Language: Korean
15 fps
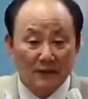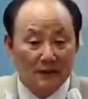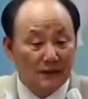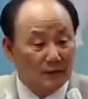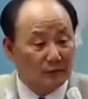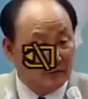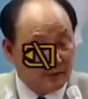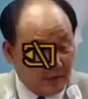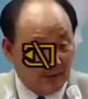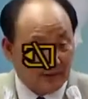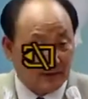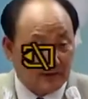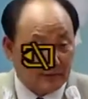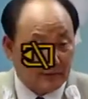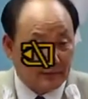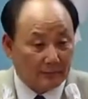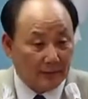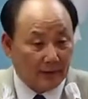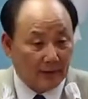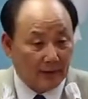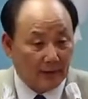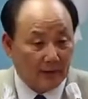우리 하나님 앞에
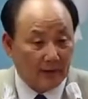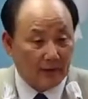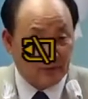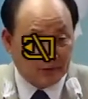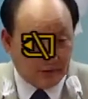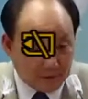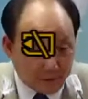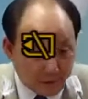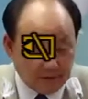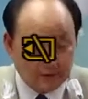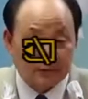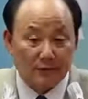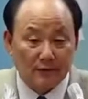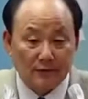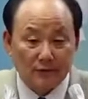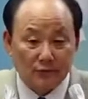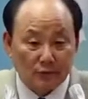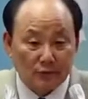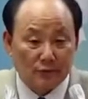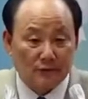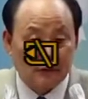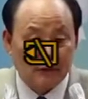어떻게 됐든
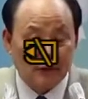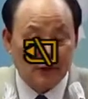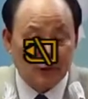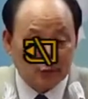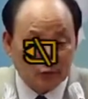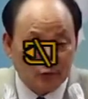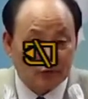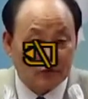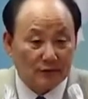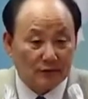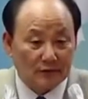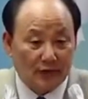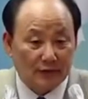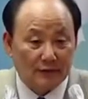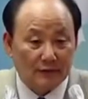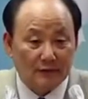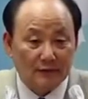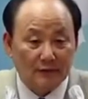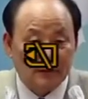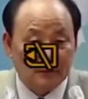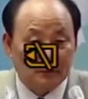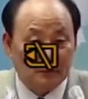죽었, 죽든 살든
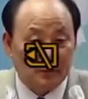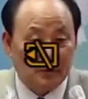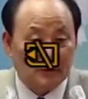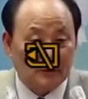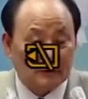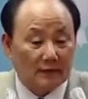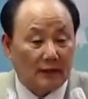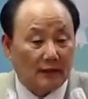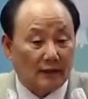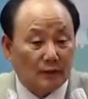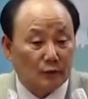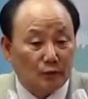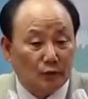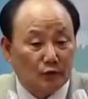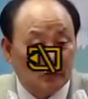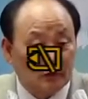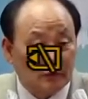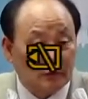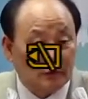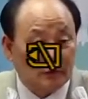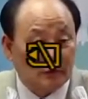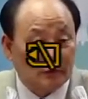뭐 살아도 주님
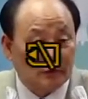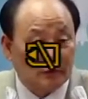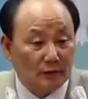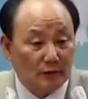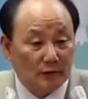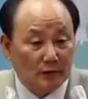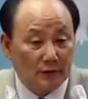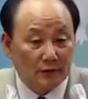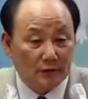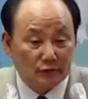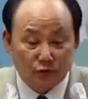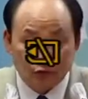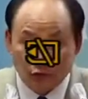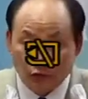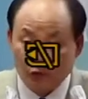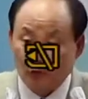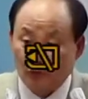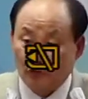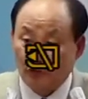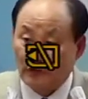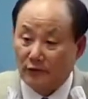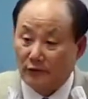것이요 죽어도
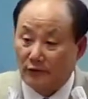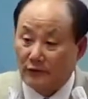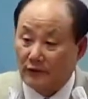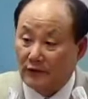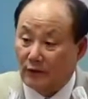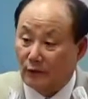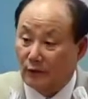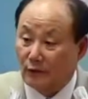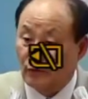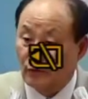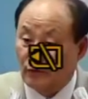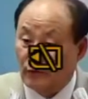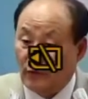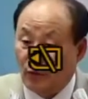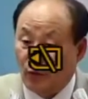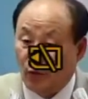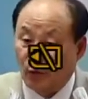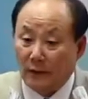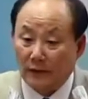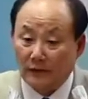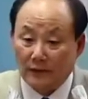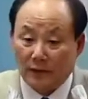주님 것이라고 우리가
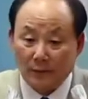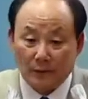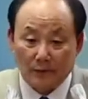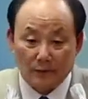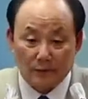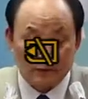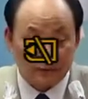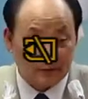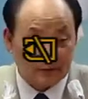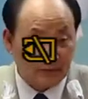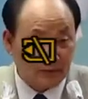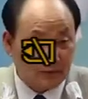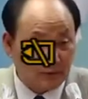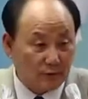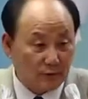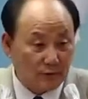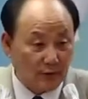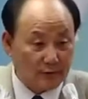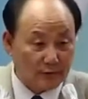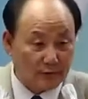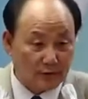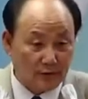고백은 하면서
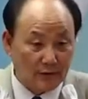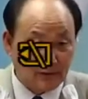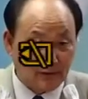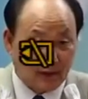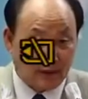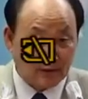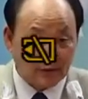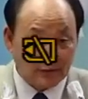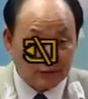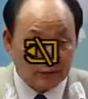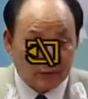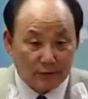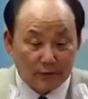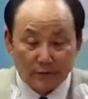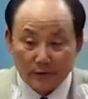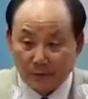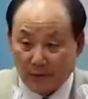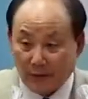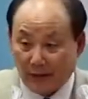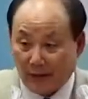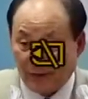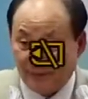뒤에서 안 그런 척 그러면
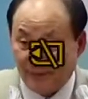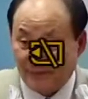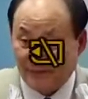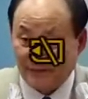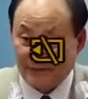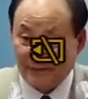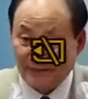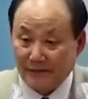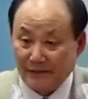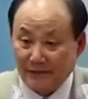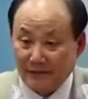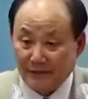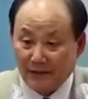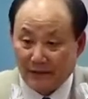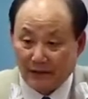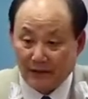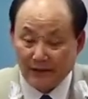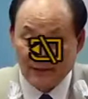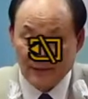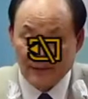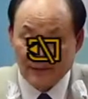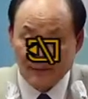안 되잖아요. 그러니까
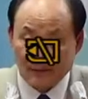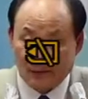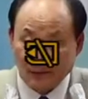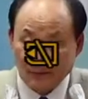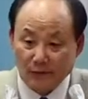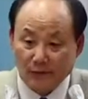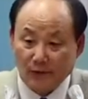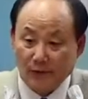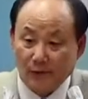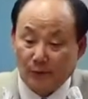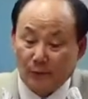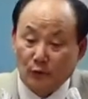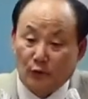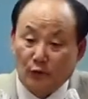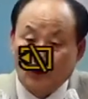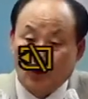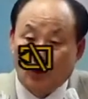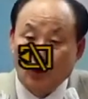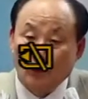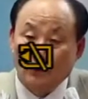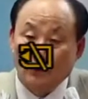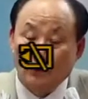성령의 여러분들도
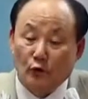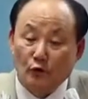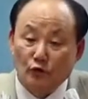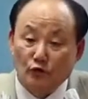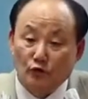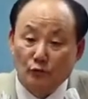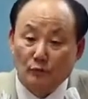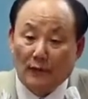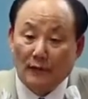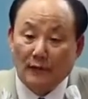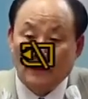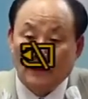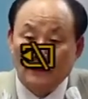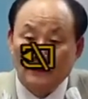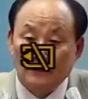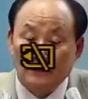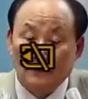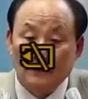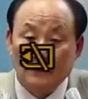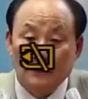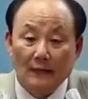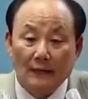오히려 더 충만해가지고
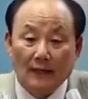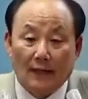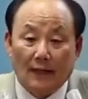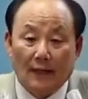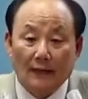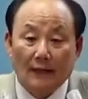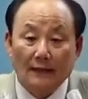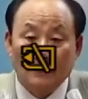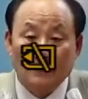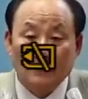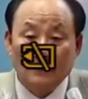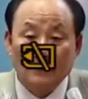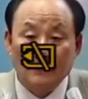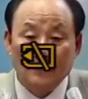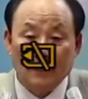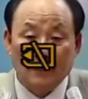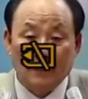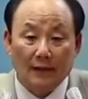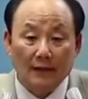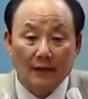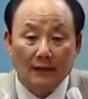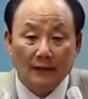하나님의 은혜가
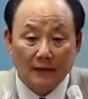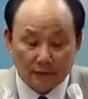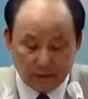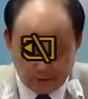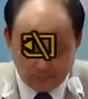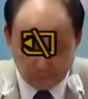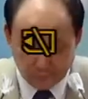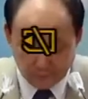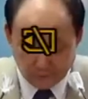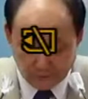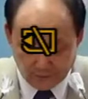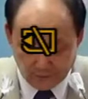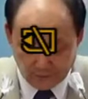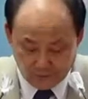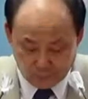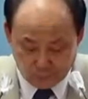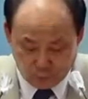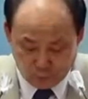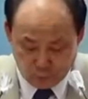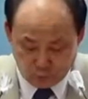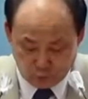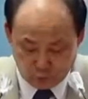여러분들이
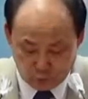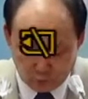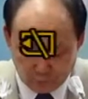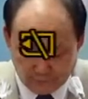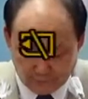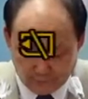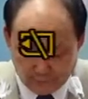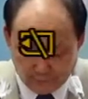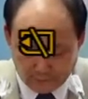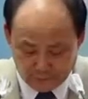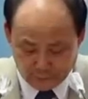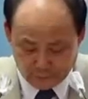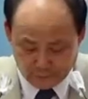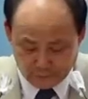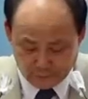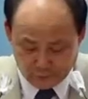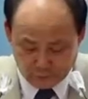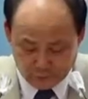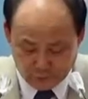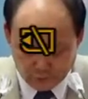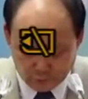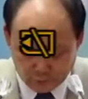골고루 나타날 수 있기를
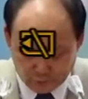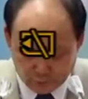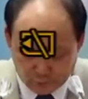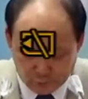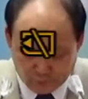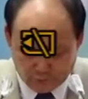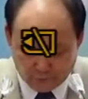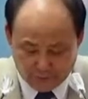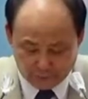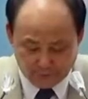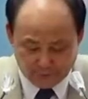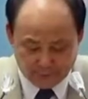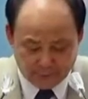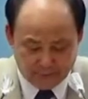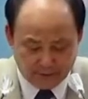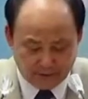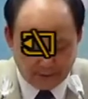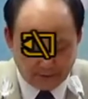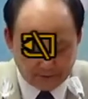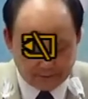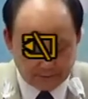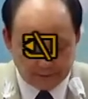주의 로
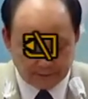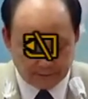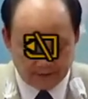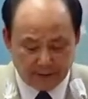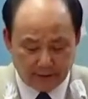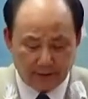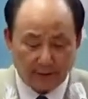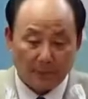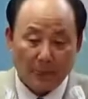축복합니다. 그런데